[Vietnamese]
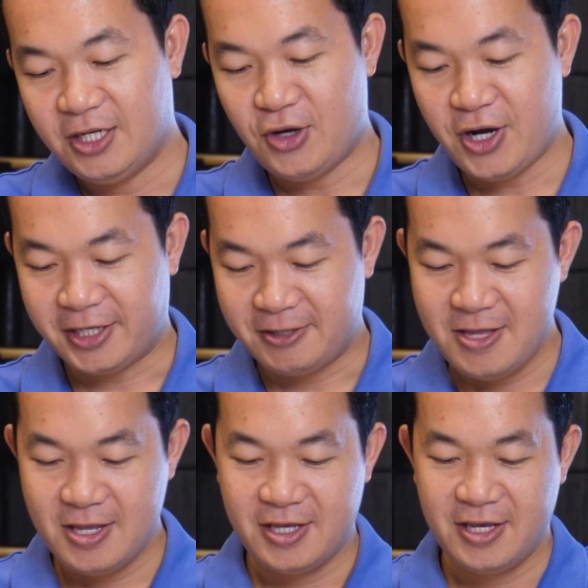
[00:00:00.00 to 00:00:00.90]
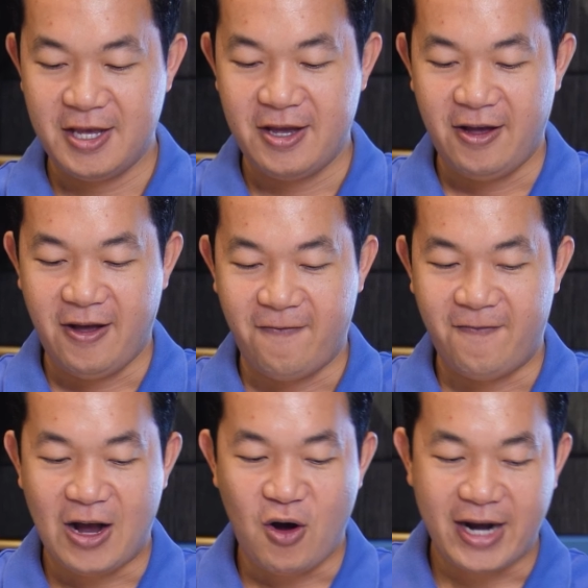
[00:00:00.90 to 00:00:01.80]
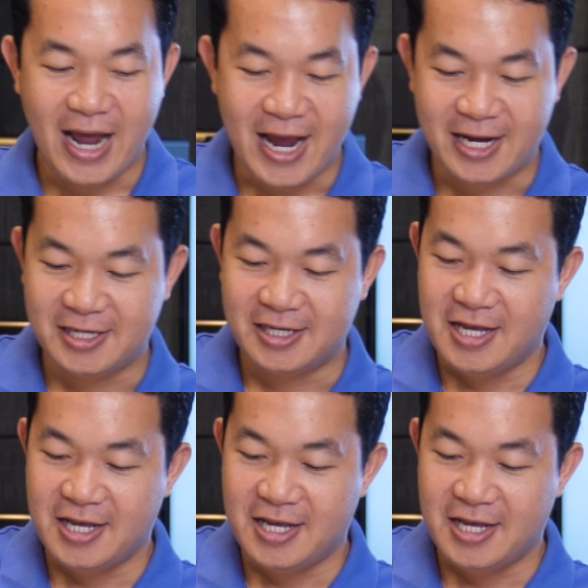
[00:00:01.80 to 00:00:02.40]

rồi và ngoài ra